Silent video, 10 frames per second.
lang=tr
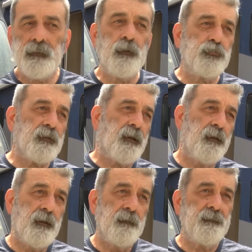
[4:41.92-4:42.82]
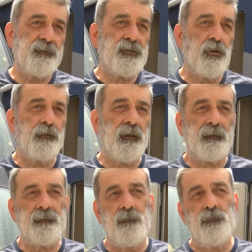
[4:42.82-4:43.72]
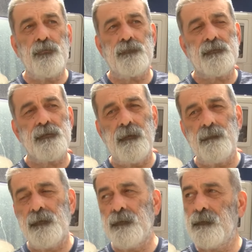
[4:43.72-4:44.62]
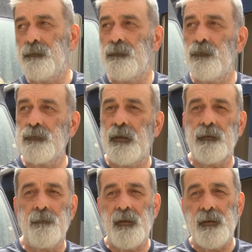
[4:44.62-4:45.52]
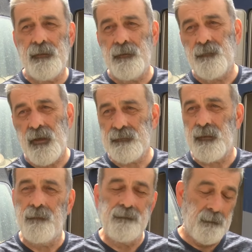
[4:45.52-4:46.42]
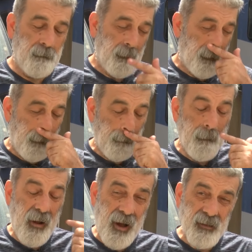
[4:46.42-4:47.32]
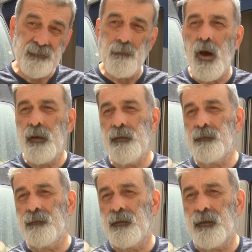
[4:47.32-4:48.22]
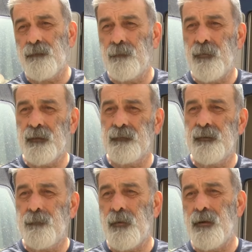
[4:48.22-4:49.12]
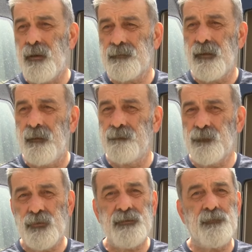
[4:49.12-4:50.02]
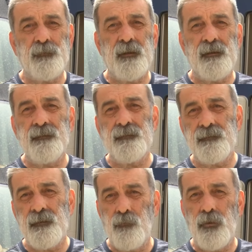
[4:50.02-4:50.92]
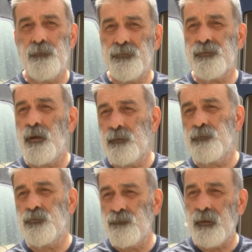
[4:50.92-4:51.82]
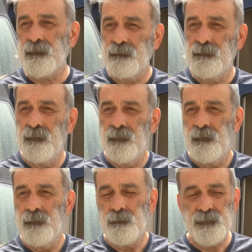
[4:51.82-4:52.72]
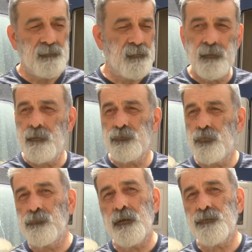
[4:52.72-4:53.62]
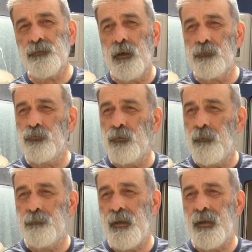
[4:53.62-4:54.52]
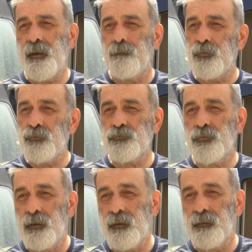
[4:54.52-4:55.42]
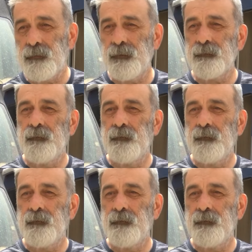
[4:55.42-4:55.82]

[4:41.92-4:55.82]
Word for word: da burada bir şey olarak da en büyük şeyim e, özellikle belediyelerin biraz daha az maliyetli karavan parklar yaparlarsa İzmir Belediyesi'nden böyle bir şikayetimiz var. Bizi sağdan soldan çıkartıyor ama bir yer yapmadı şu ana kadar.